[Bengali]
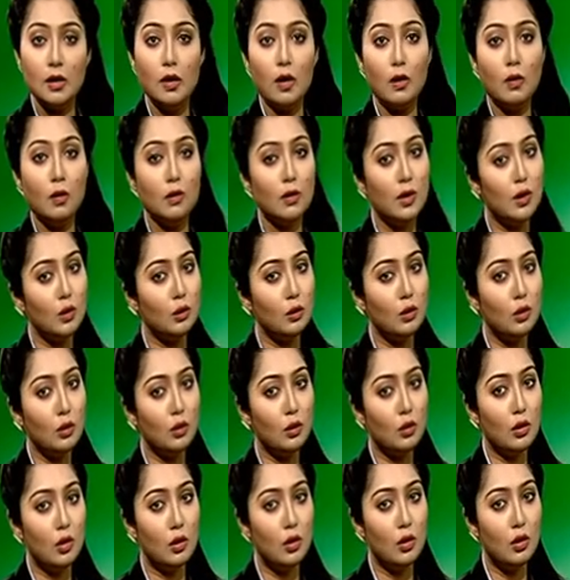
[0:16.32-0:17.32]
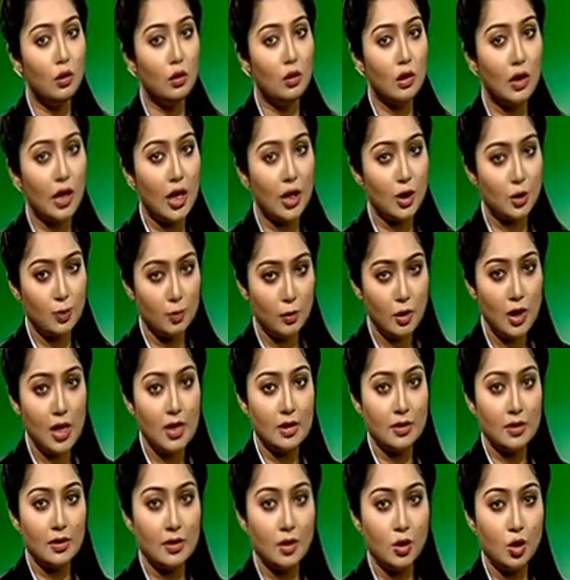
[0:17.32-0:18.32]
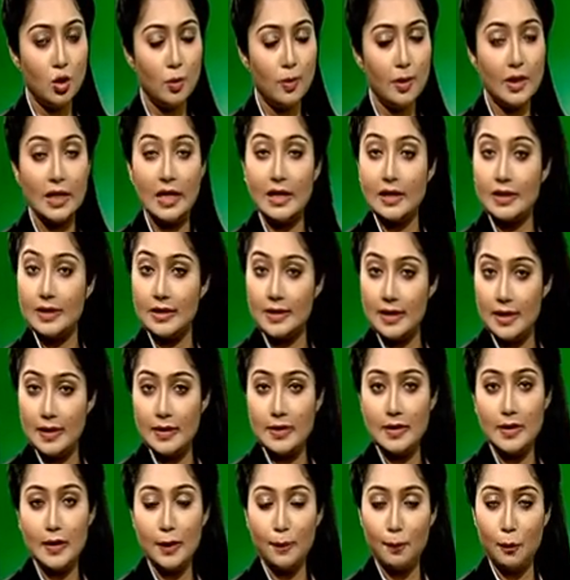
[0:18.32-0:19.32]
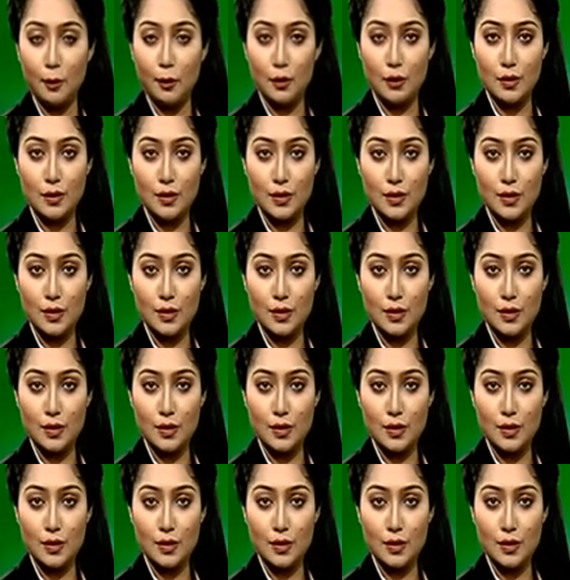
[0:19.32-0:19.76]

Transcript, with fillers: গুণের তথ্য ও নাজমুল হাসানের ছবিতে ডেস্ক রিপোর্ট